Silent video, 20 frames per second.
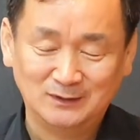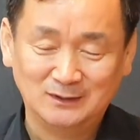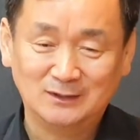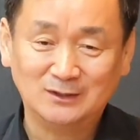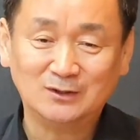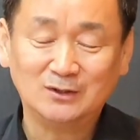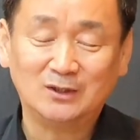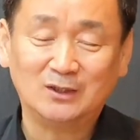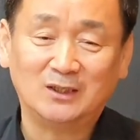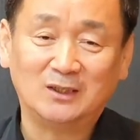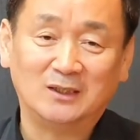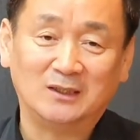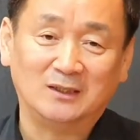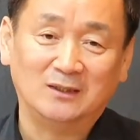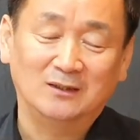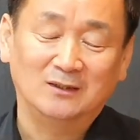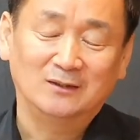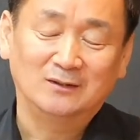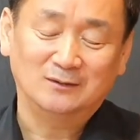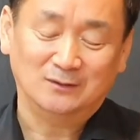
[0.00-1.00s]

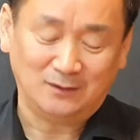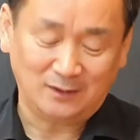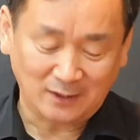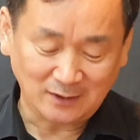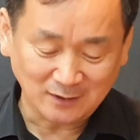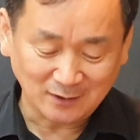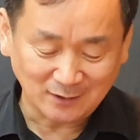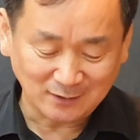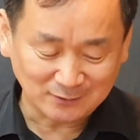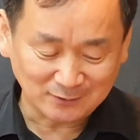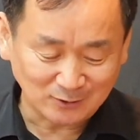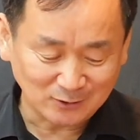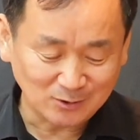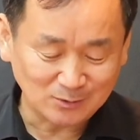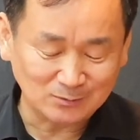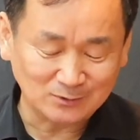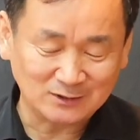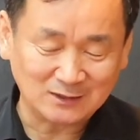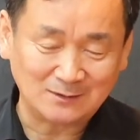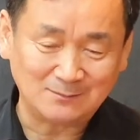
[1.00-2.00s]
그런데 AI가 설교
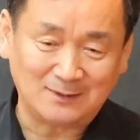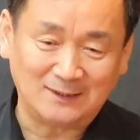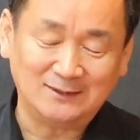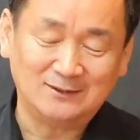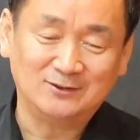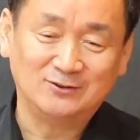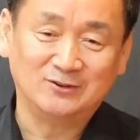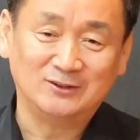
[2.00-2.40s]
문장을 만들